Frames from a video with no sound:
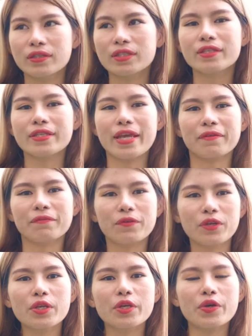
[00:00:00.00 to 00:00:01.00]
dưới dạng
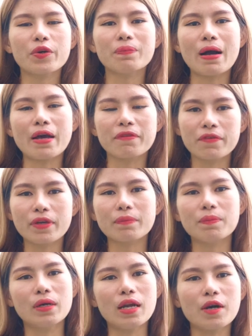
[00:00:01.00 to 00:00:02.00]
video, bài viết,
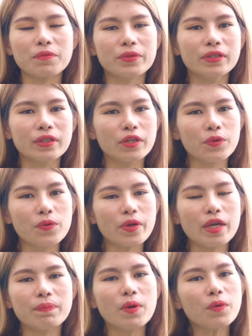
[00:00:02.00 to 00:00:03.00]
vlog, những cái cuốn
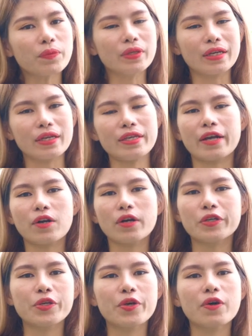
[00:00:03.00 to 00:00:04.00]
ebook, những cái dạng
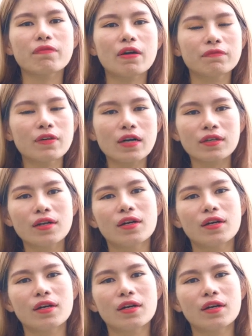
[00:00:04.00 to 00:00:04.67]
audio vân vân.